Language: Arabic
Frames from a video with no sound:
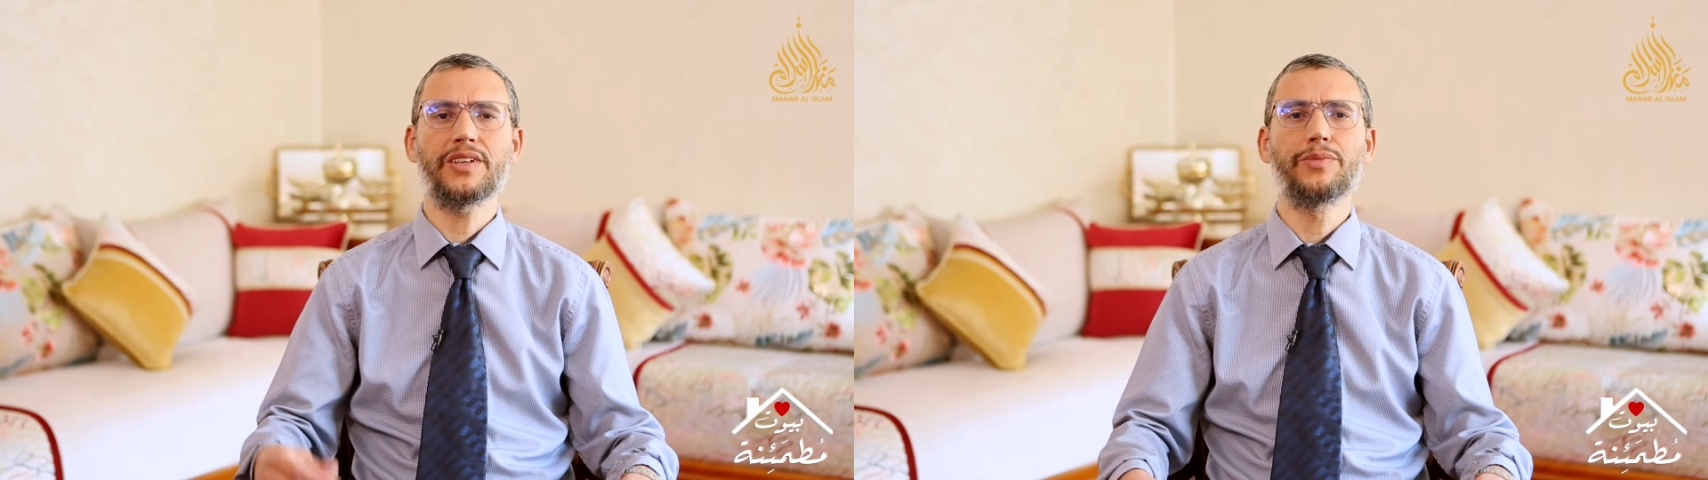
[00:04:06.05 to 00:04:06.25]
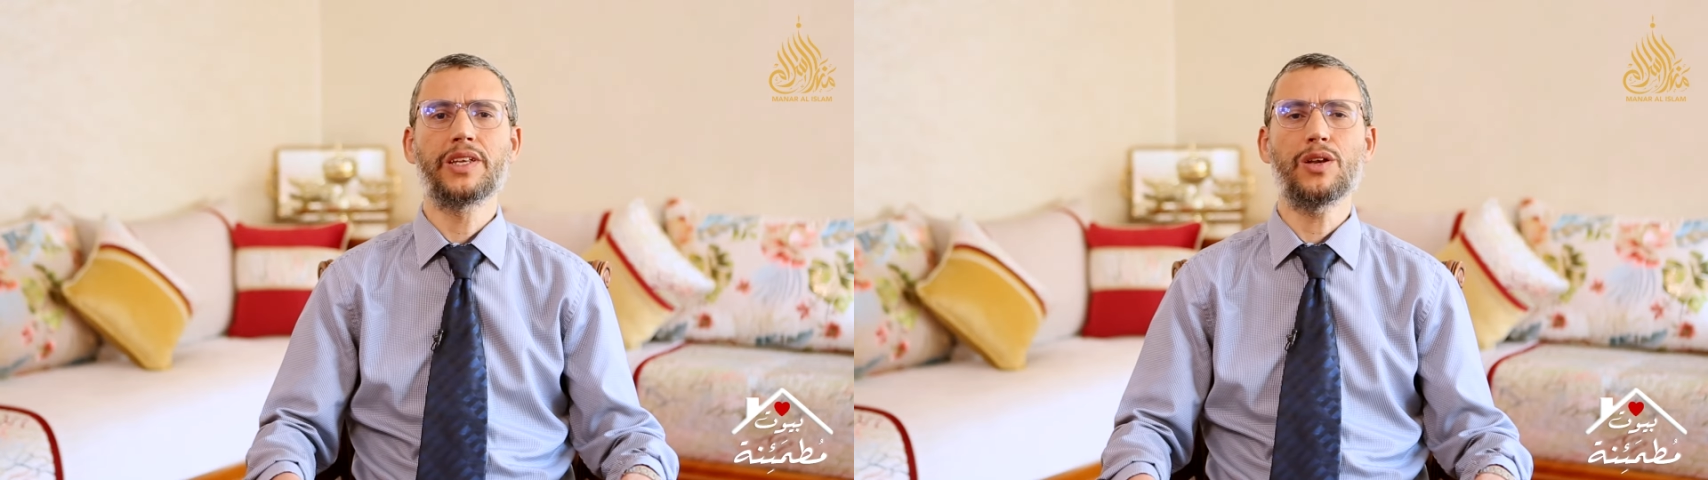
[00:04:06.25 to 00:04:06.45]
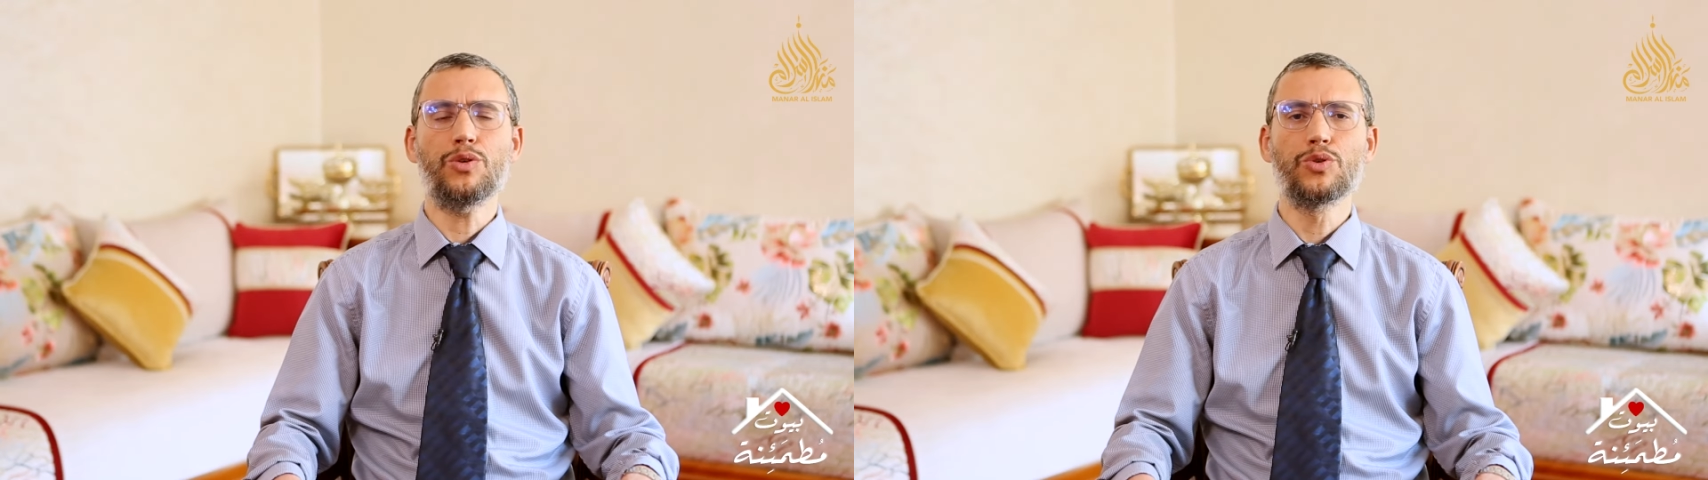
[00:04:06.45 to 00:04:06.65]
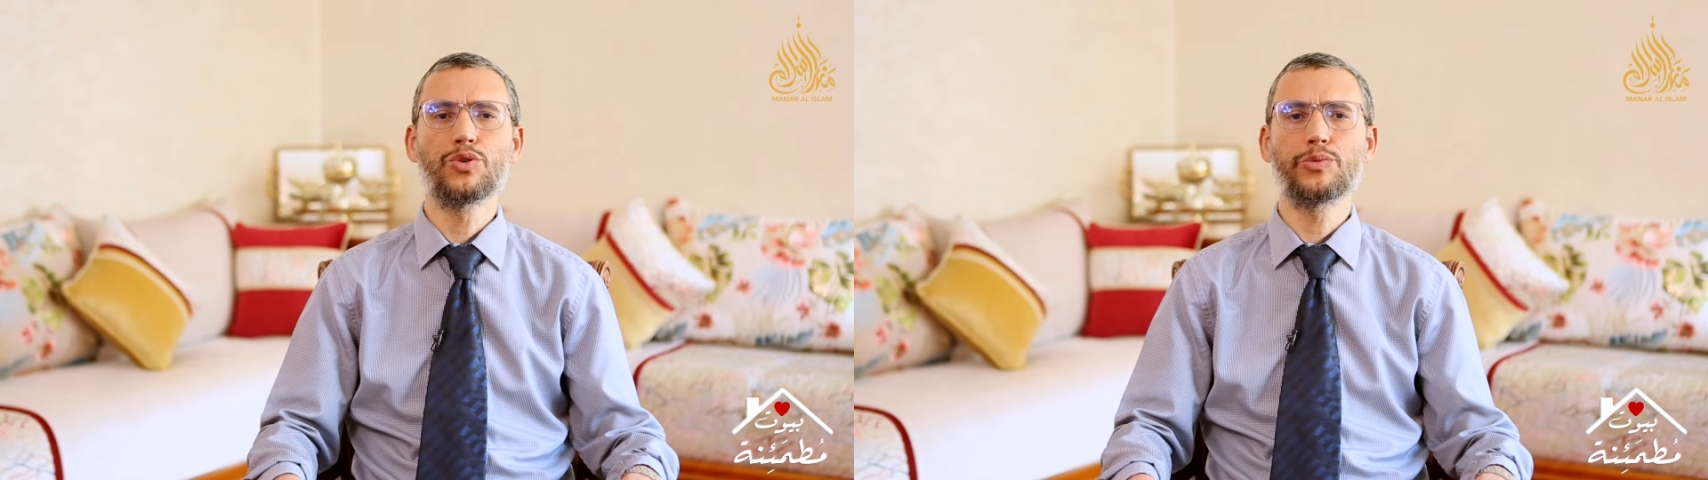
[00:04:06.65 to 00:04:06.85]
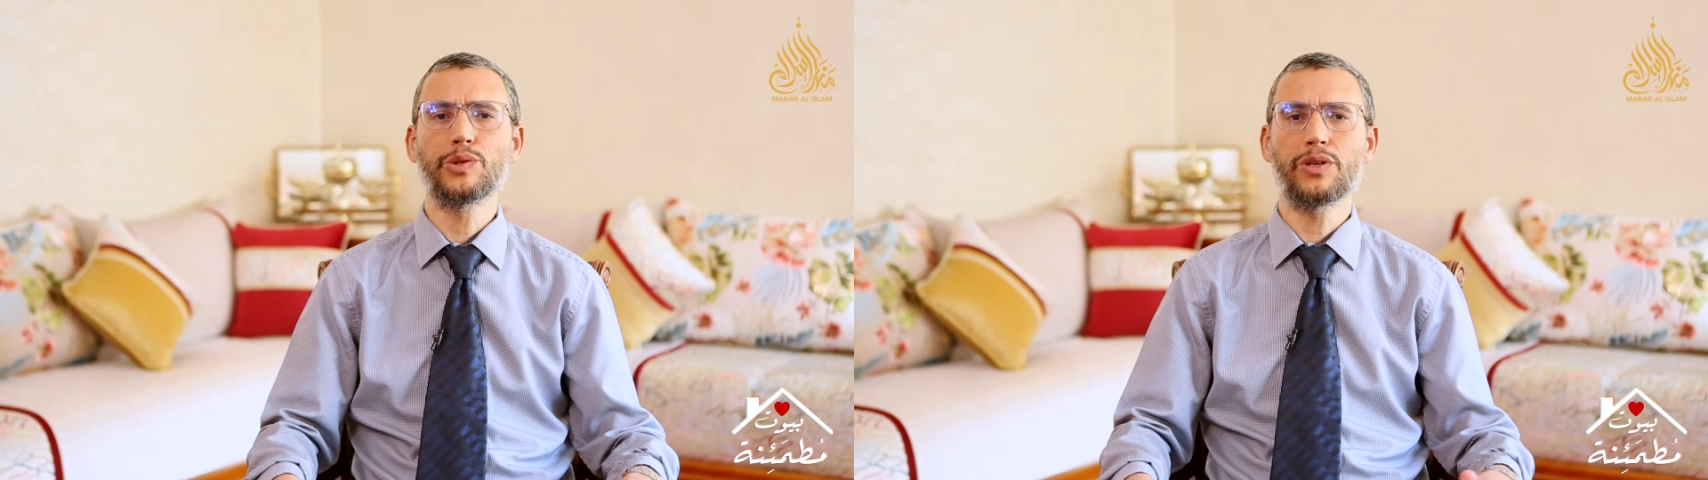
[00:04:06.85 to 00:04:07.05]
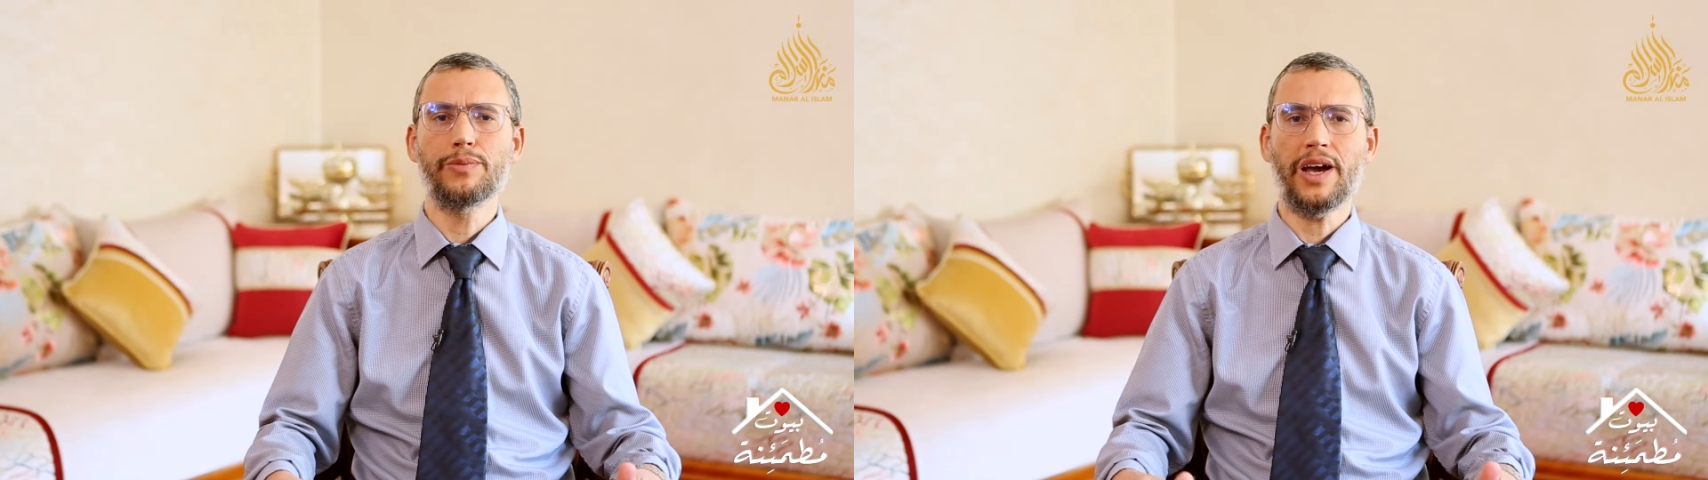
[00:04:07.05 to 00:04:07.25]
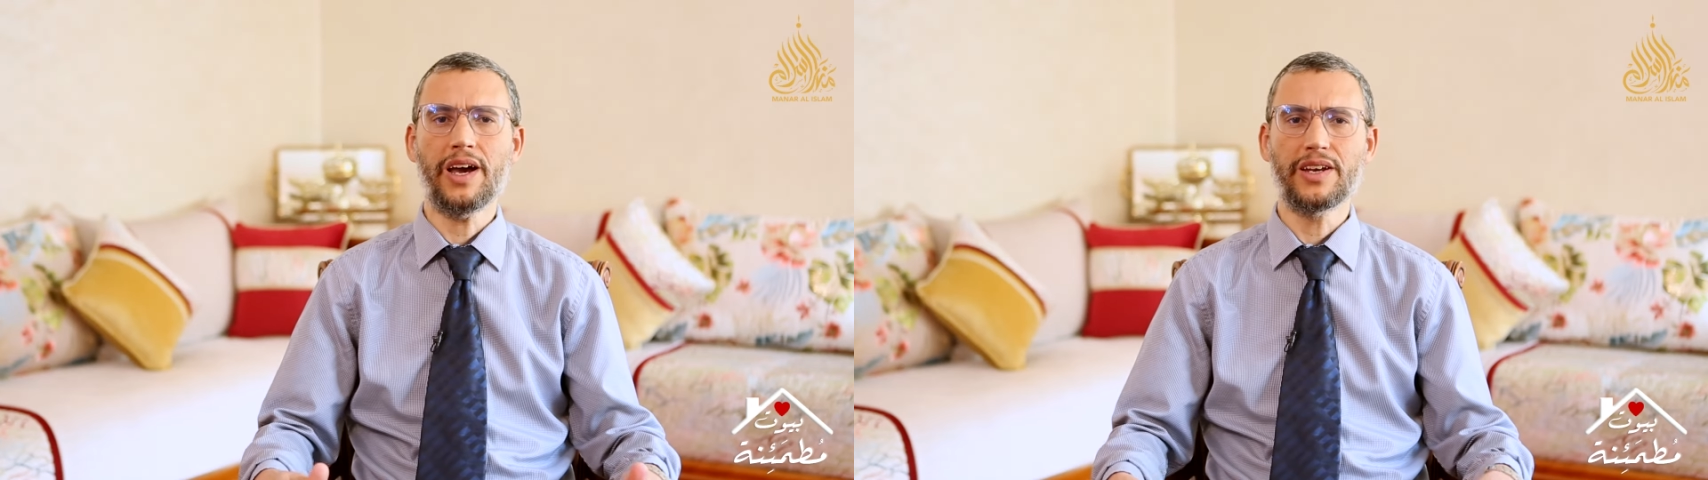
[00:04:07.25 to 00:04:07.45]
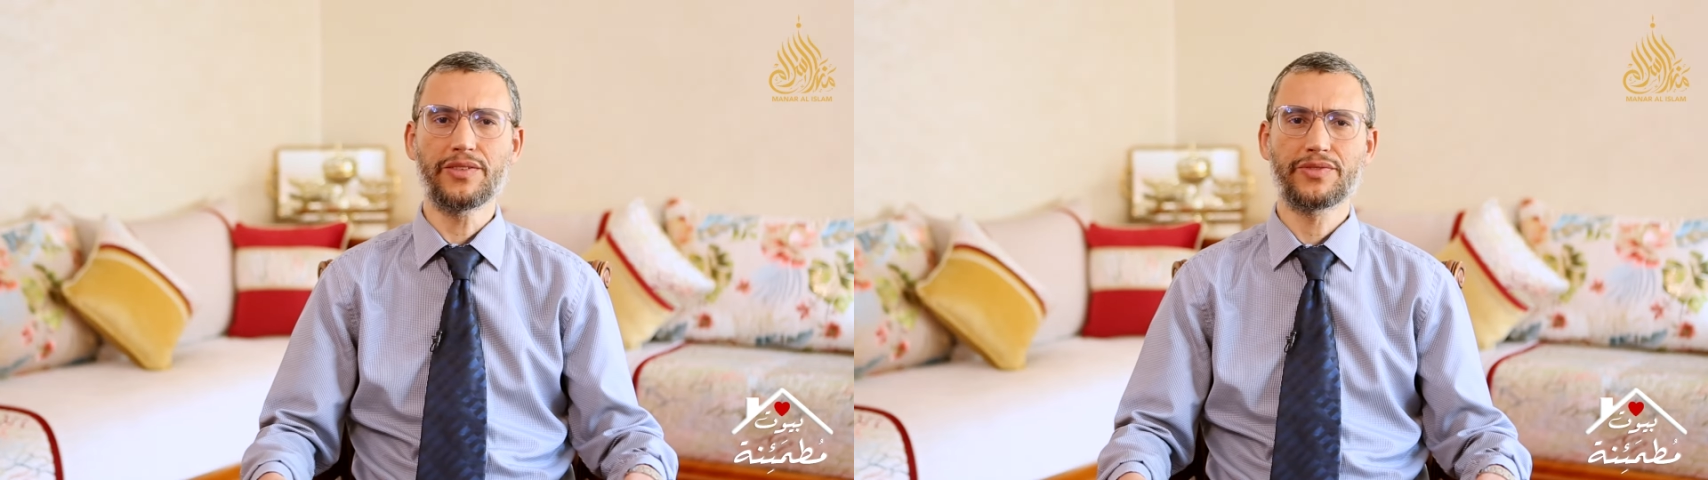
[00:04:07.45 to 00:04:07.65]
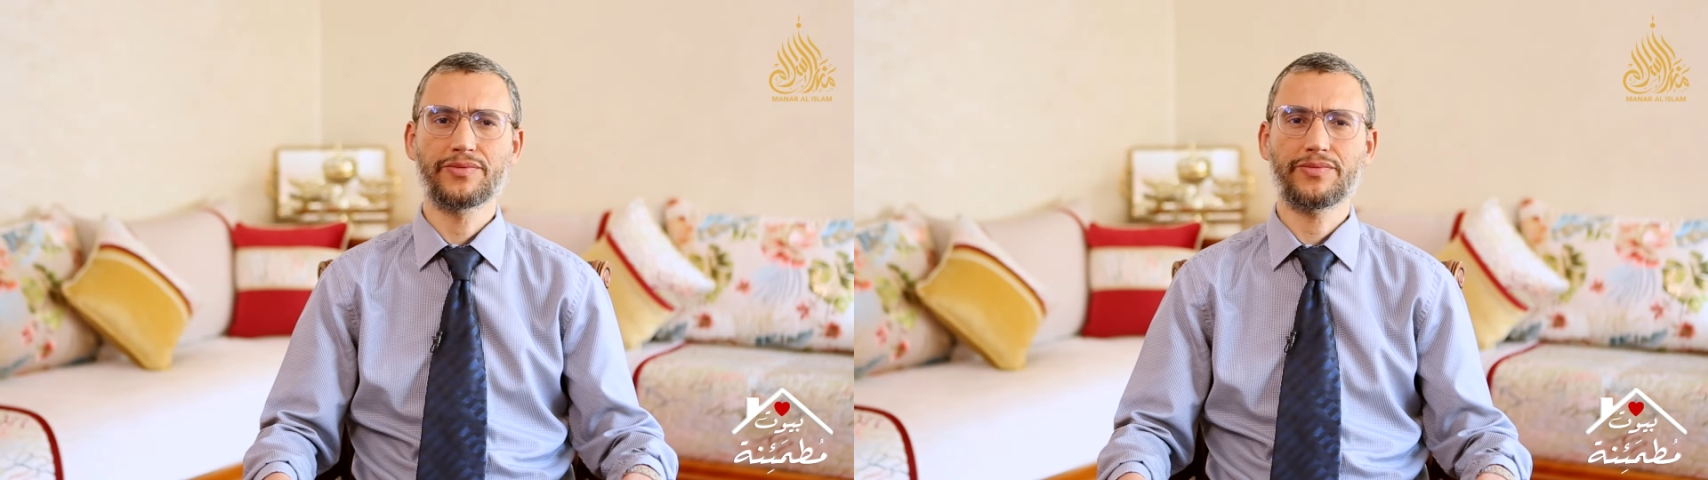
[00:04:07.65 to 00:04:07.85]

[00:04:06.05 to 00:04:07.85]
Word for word: من العلوم والمعارف